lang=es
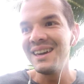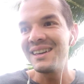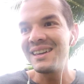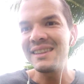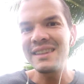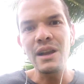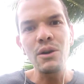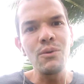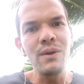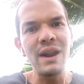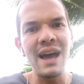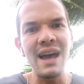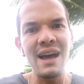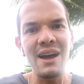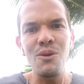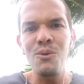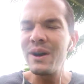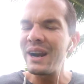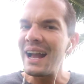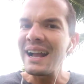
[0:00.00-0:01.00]
que tengo
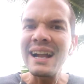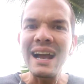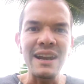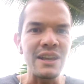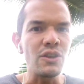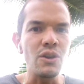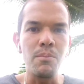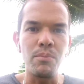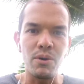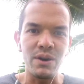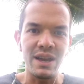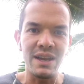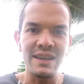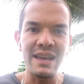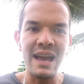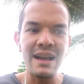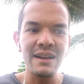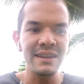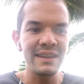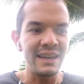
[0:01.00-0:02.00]
un gran cariño por
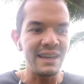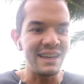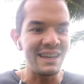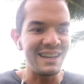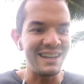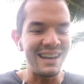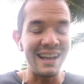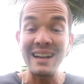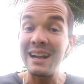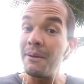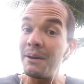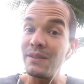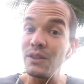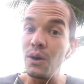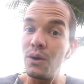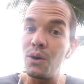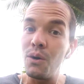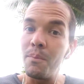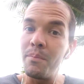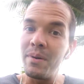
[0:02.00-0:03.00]
ella, que la acaban
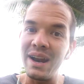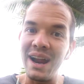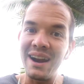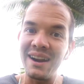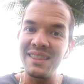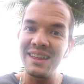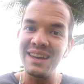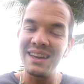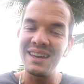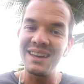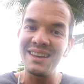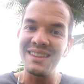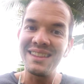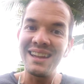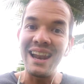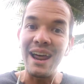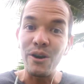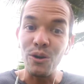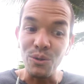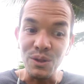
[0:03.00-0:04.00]
de operar de,
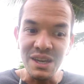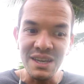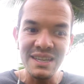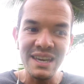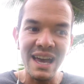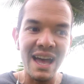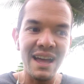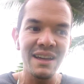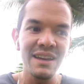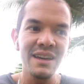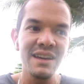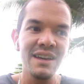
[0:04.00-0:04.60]
la rodilla